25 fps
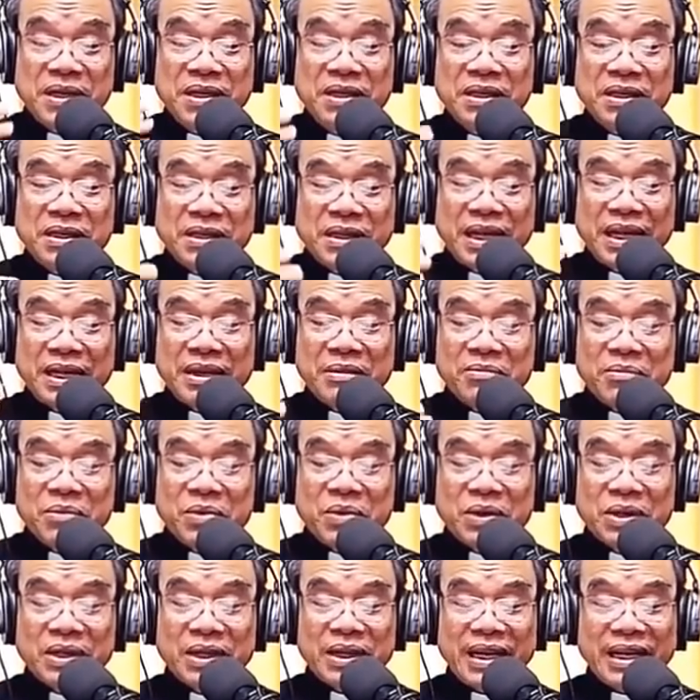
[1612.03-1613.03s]
tại một
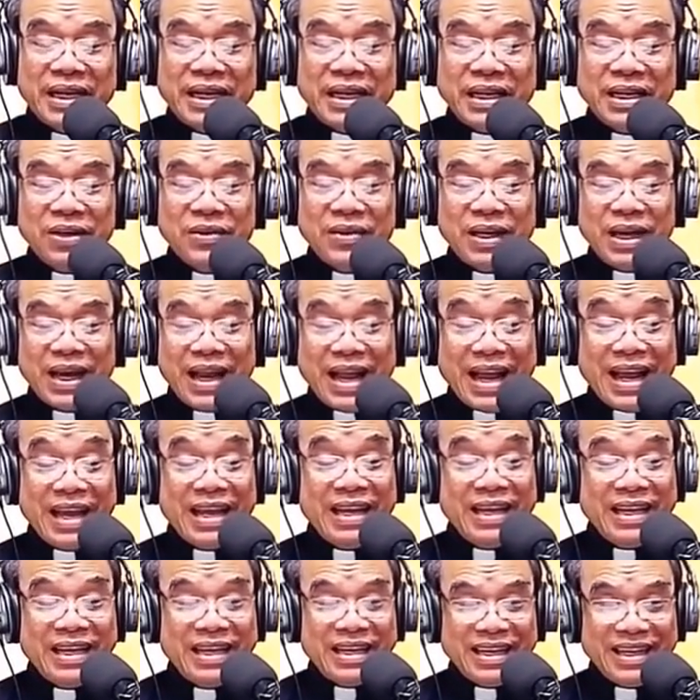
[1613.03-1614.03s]
thành gọi là
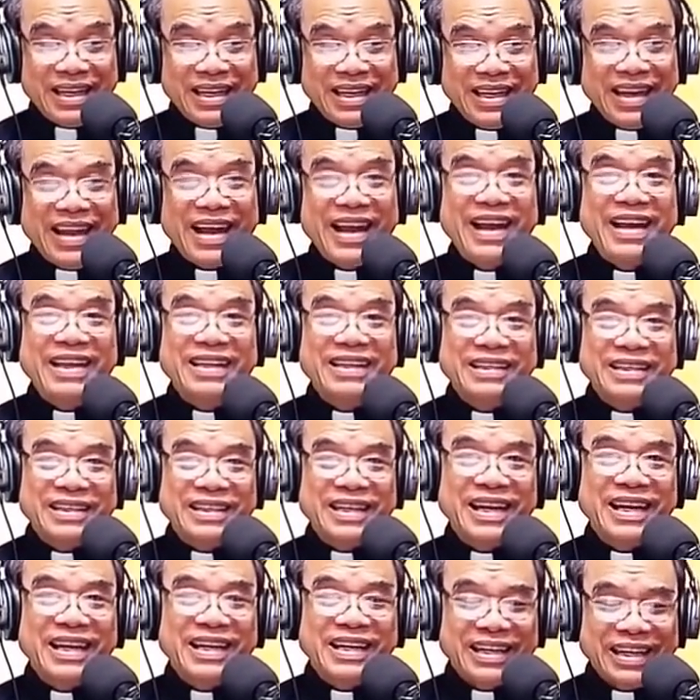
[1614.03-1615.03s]

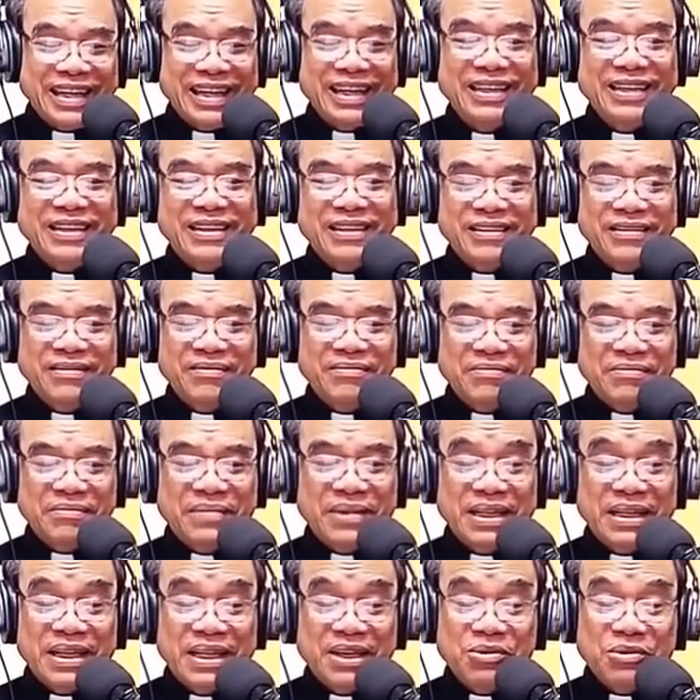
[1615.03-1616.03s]
Nazareth.
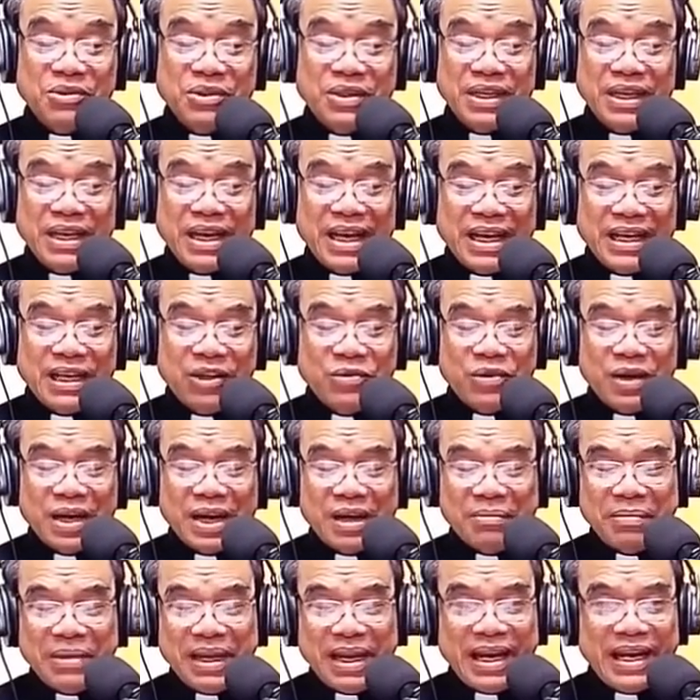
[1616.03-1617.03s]
Matthew chương 2 câu
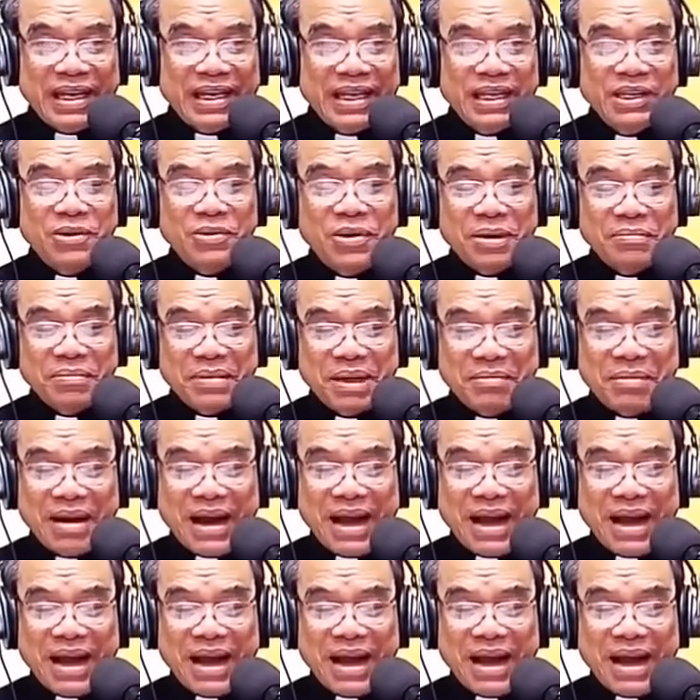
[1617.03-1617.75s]
22 đến câu 23.